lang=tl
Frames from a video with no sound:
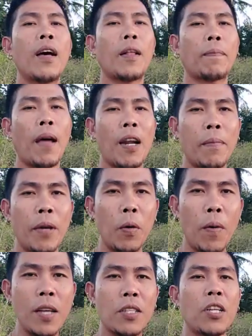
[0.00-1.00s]
at para
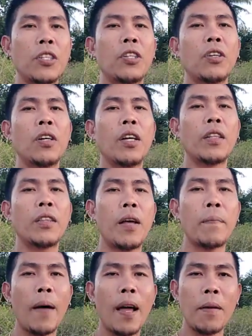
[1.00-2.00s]
maiwasan nyo,
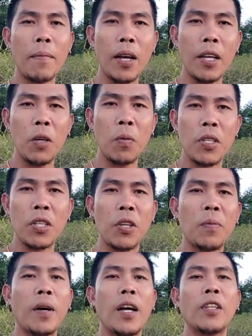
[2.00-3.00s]
then para makaiwas
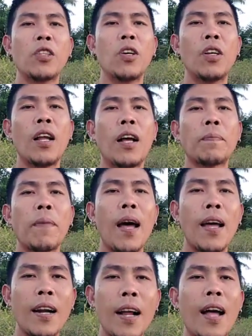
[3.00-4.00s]
kayo mga idol, at
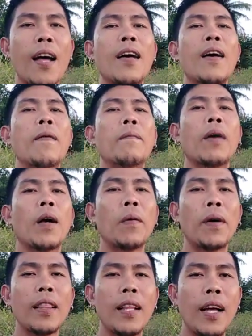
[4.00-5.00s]
para
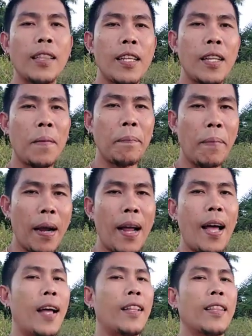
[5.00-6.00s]
magawan natin ng
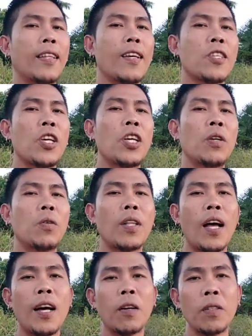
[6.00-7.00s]
paraan. Kasi
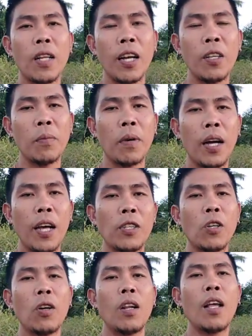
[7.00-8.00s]
unahan ko na kayo mga
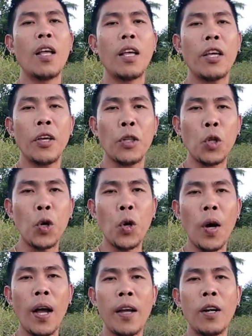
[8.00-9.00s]
idol,
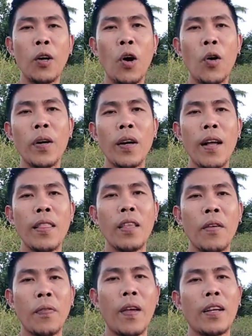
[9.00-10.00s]
ito ay long run
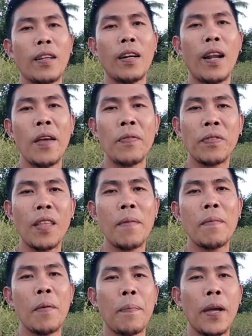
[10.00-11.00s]
effect,
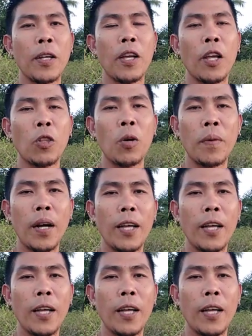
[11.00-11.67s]
lifetime effect ito mga